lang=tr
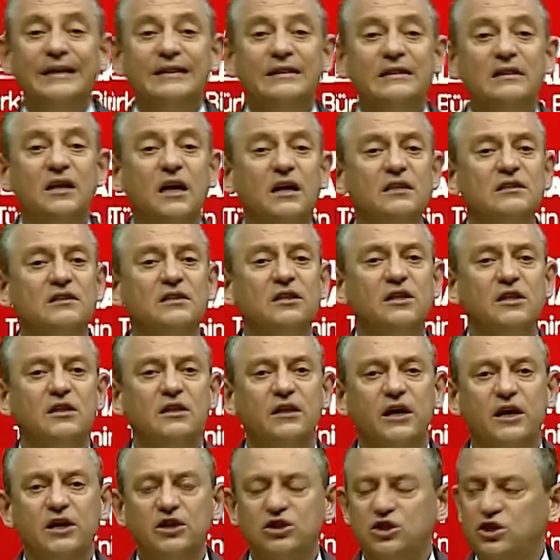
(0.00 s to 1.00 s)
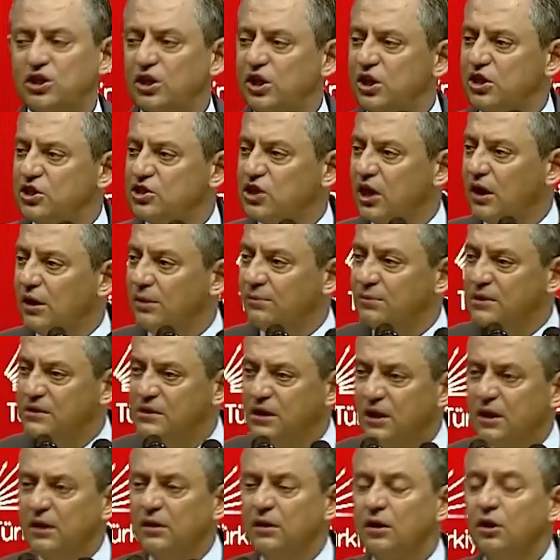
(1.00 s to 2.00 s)
nasıl
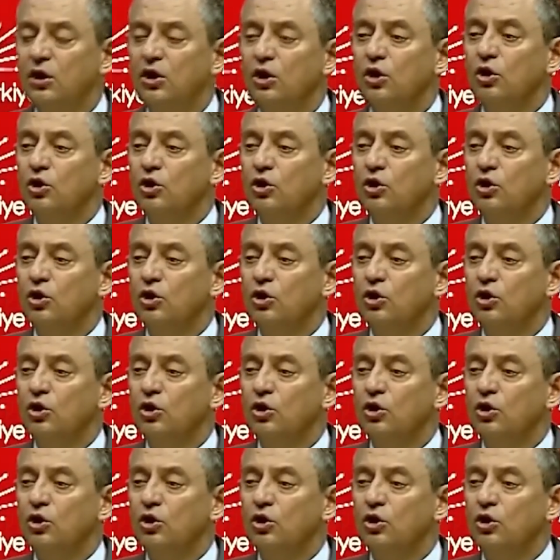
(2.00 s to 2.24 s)
değiştireceğimizin